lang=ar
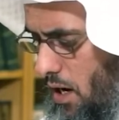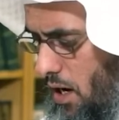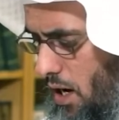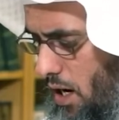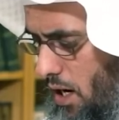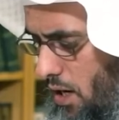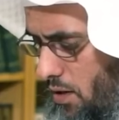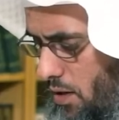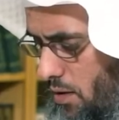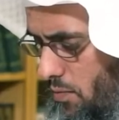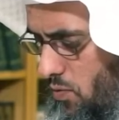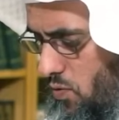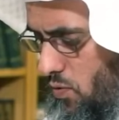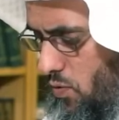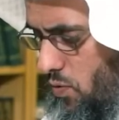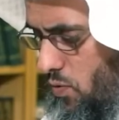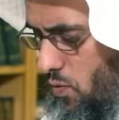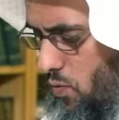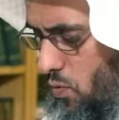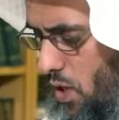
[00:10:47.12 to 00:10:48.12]
أعظم
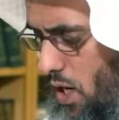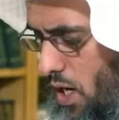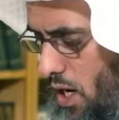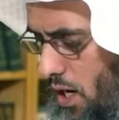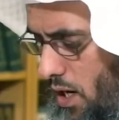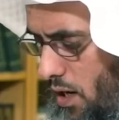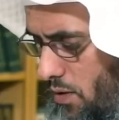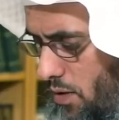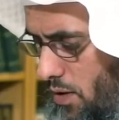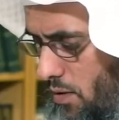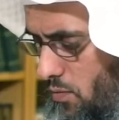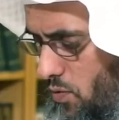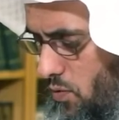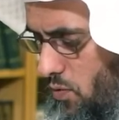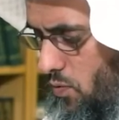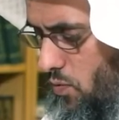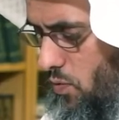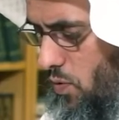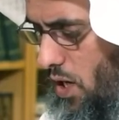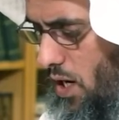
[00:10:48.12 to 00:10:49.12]
واعظم
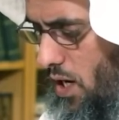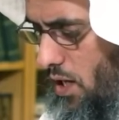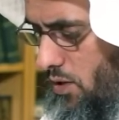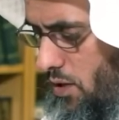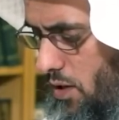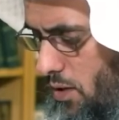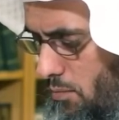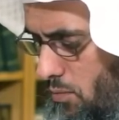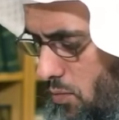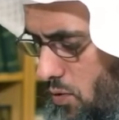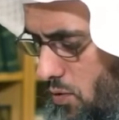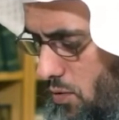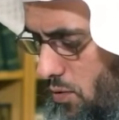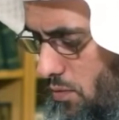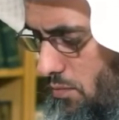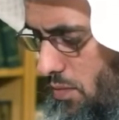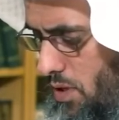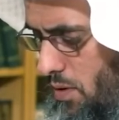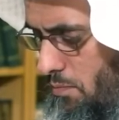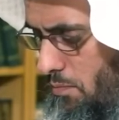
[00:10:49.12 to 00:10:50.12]
واطم
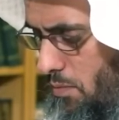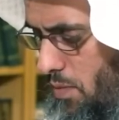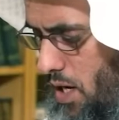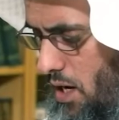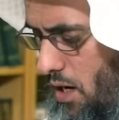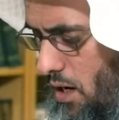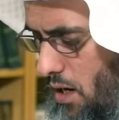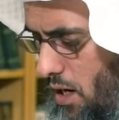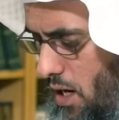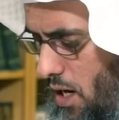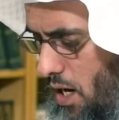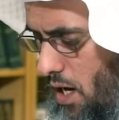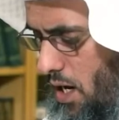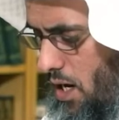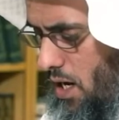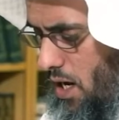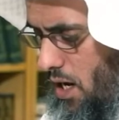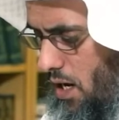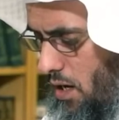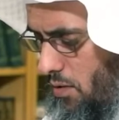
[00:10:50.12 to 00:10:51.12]
مما
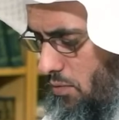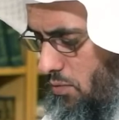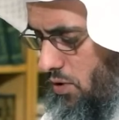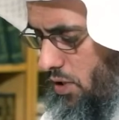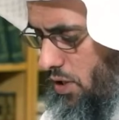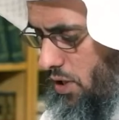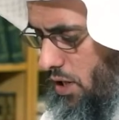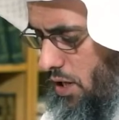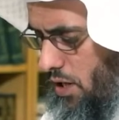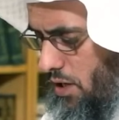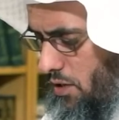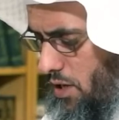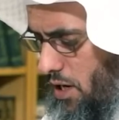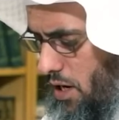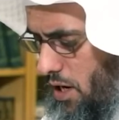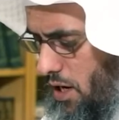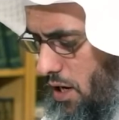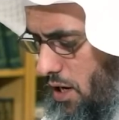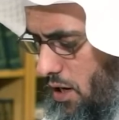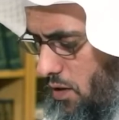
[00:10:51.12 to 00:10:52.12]
قال ابن
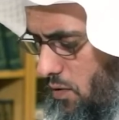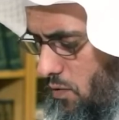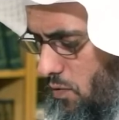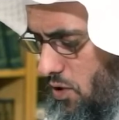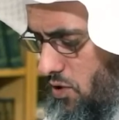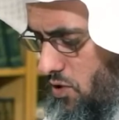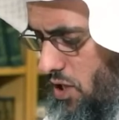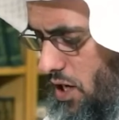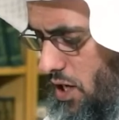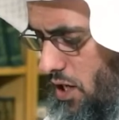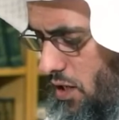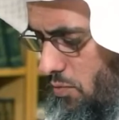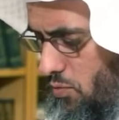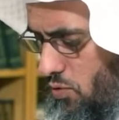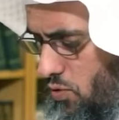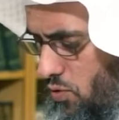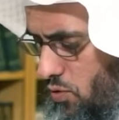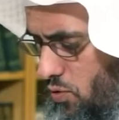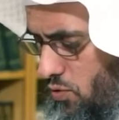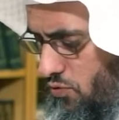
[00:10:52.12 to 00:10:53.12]
عيدان
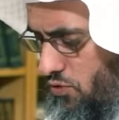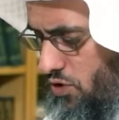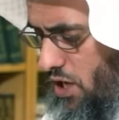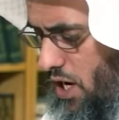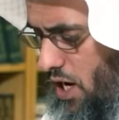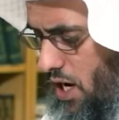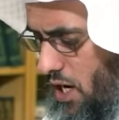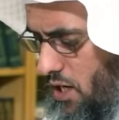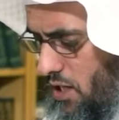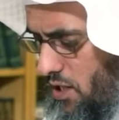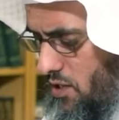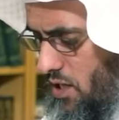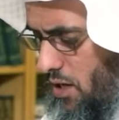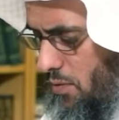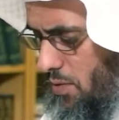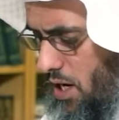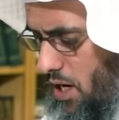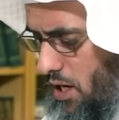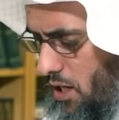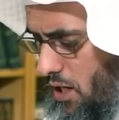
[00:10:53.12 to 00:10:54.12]
وصاحبه في اهل
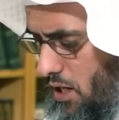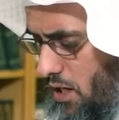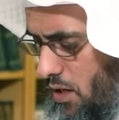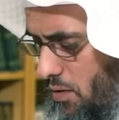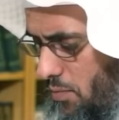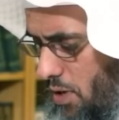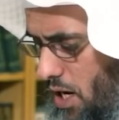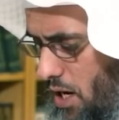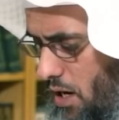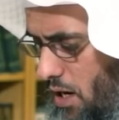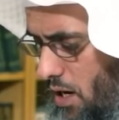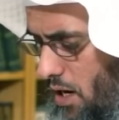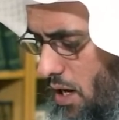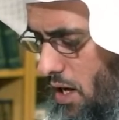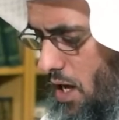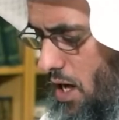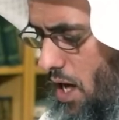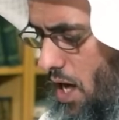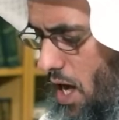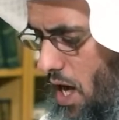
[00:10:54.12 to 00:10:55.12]
زمانهما
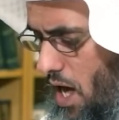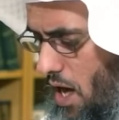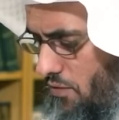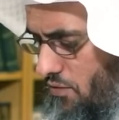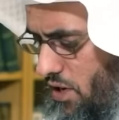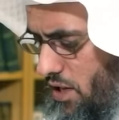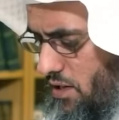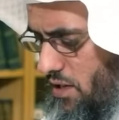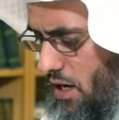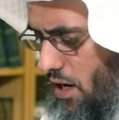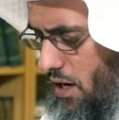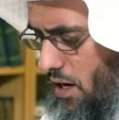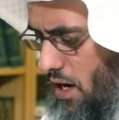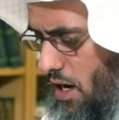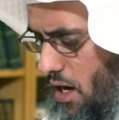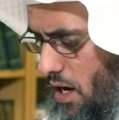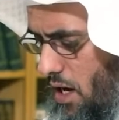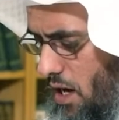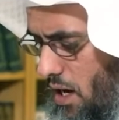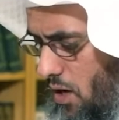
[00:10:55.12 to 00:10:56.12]

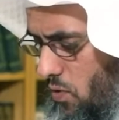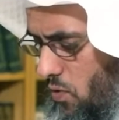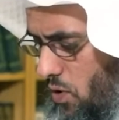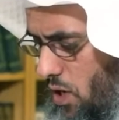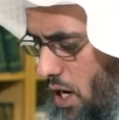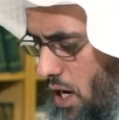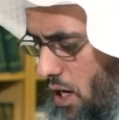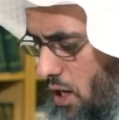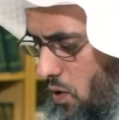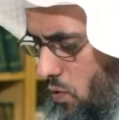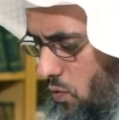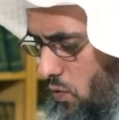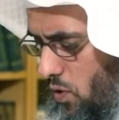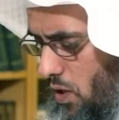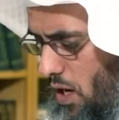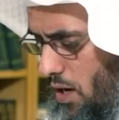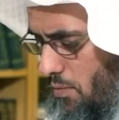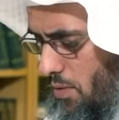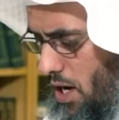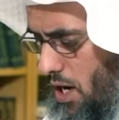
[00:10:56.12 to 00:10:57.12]
افترى هؤلاء
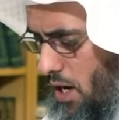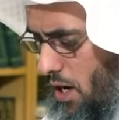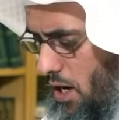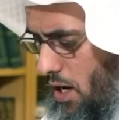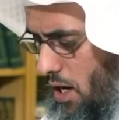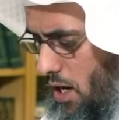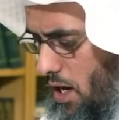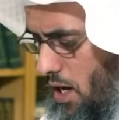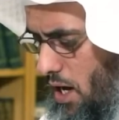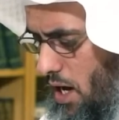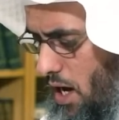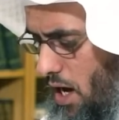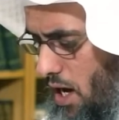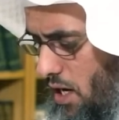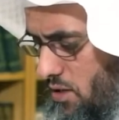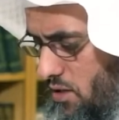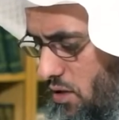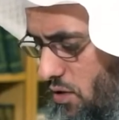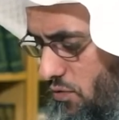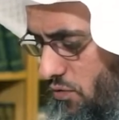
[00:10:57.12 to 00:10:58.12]
العلماء
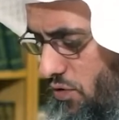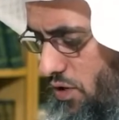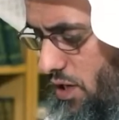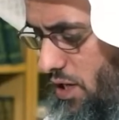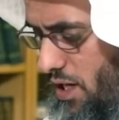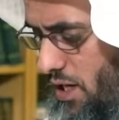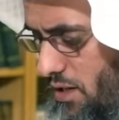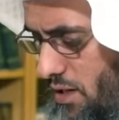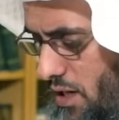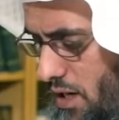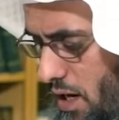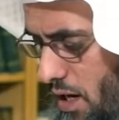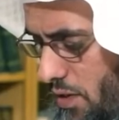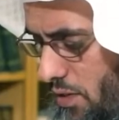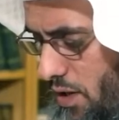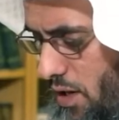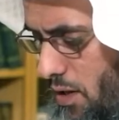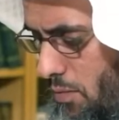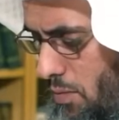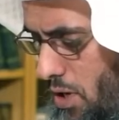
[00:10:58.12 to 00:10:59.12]
اتوا فريه
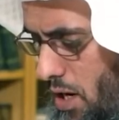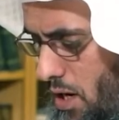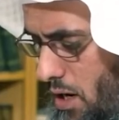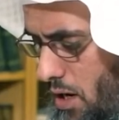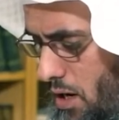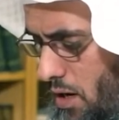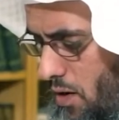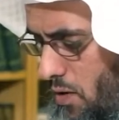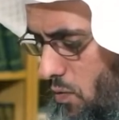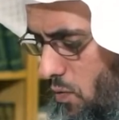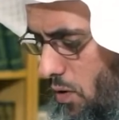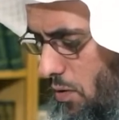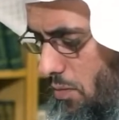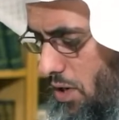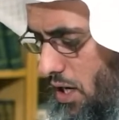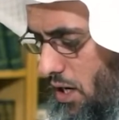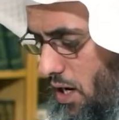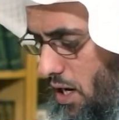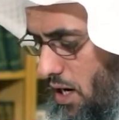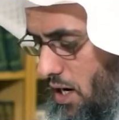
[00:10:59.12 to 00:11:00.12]
عظيمه
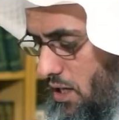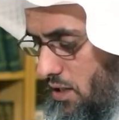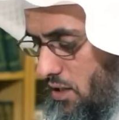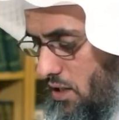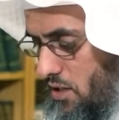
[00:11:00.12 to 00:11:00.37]
ومقاله